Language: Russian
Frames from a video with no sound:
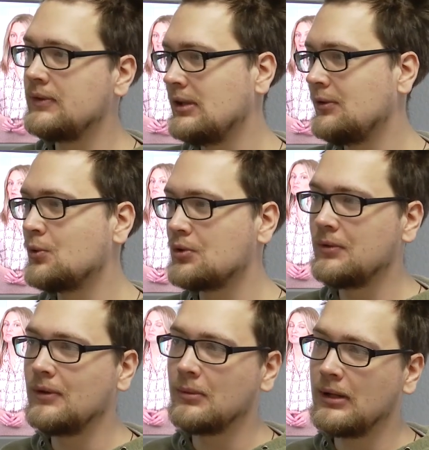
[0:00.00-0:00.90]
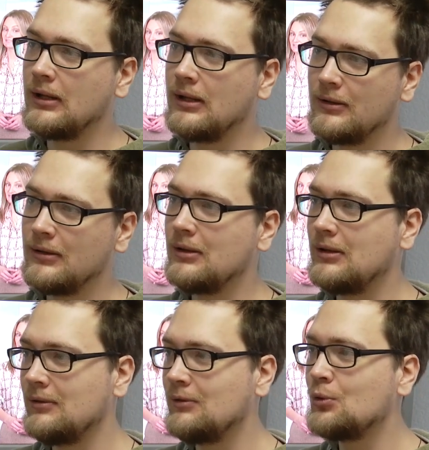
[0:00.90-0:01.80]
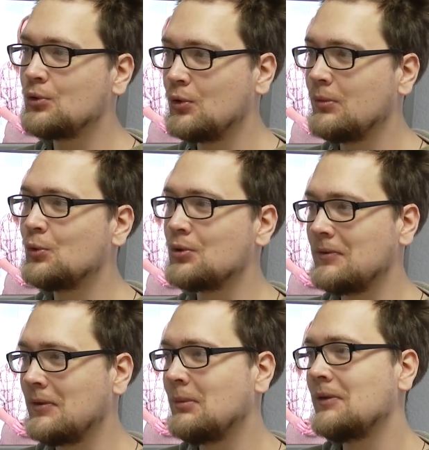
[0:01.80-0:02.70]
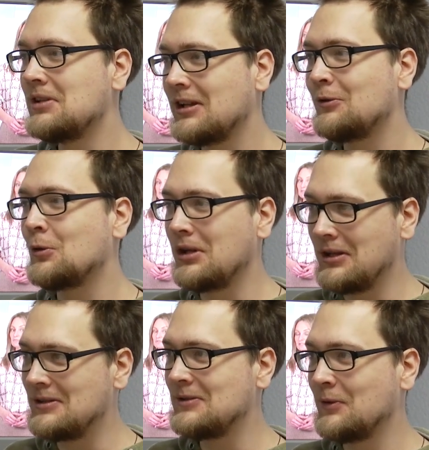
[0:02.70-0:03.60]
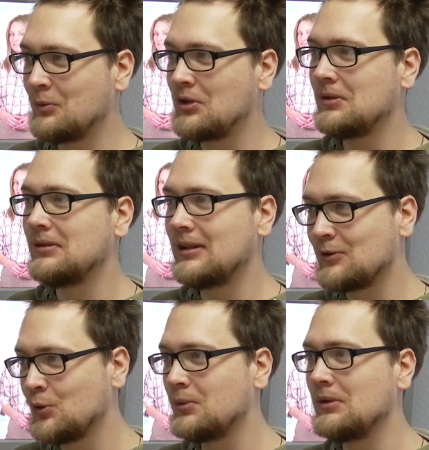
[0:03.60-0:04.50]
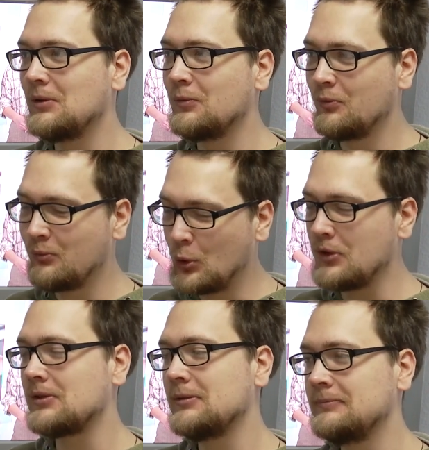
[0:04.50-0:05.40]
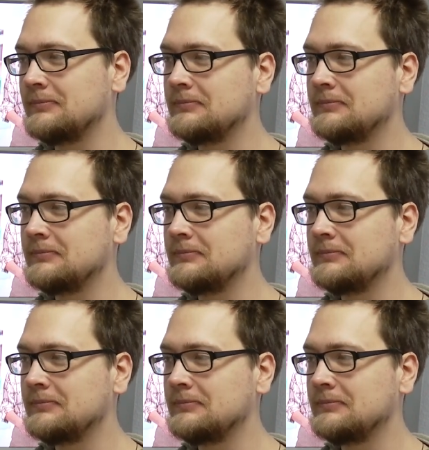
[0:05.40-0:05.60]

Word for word: все нужные вам каналы, и не то чтобы нужные вам, а все, которые есть, вообще доступные в поиском.